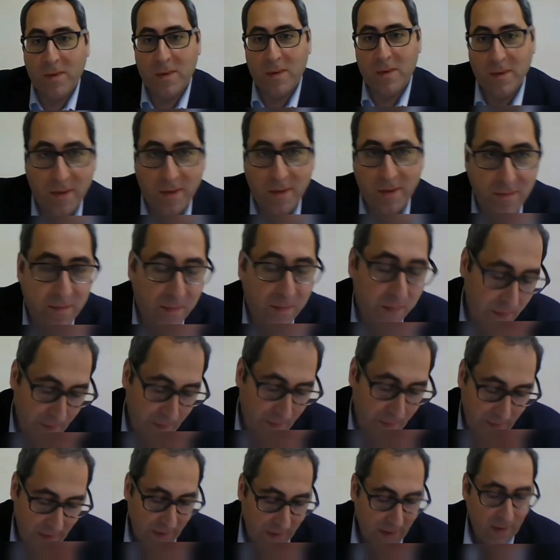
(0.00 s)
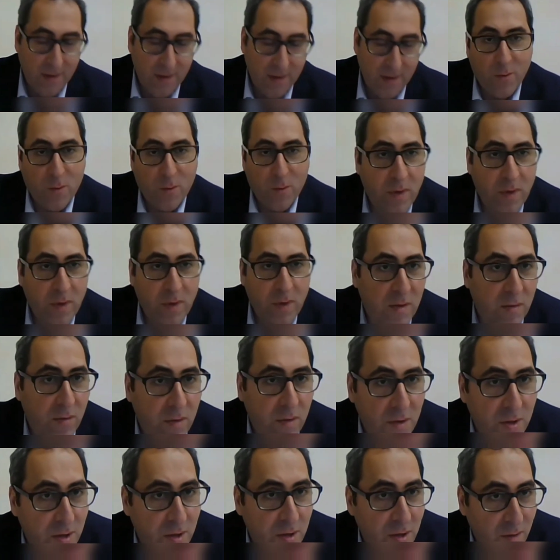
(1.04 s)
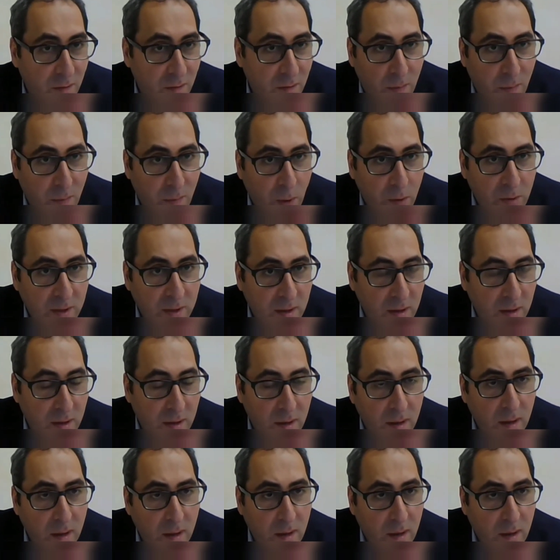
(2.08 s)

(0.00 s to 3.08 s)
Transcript: Здравствуйте. Да? У меня сегодня четыре вопроса.